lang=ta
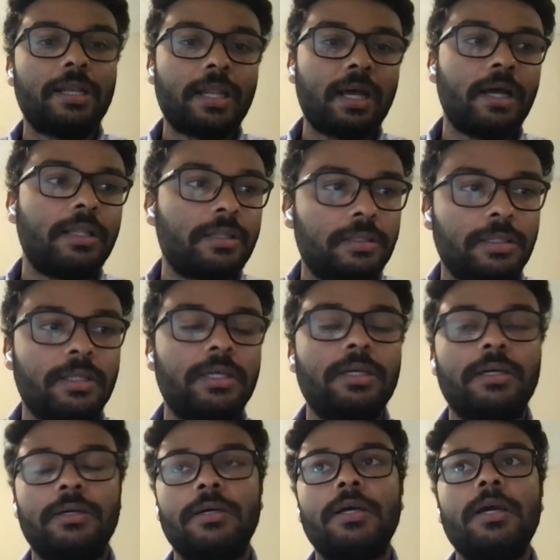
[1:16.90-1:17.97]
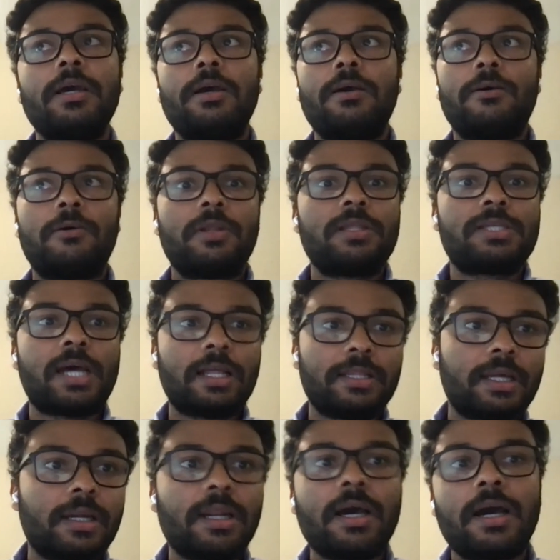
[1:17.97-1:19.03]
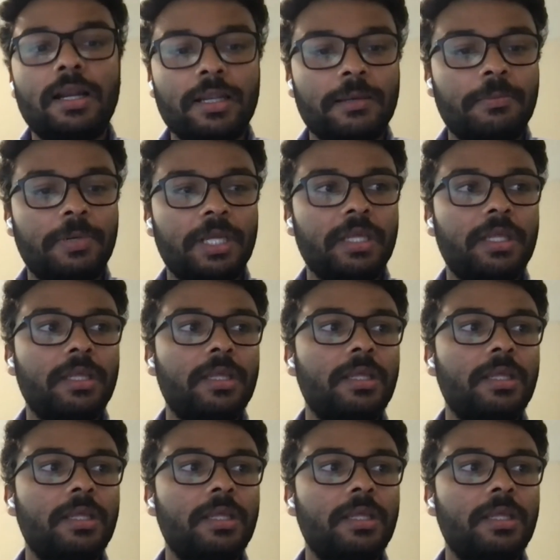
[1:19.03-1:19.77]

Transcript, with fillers: இல்லாத ஒரு சாதாரண ஆள் எப்படி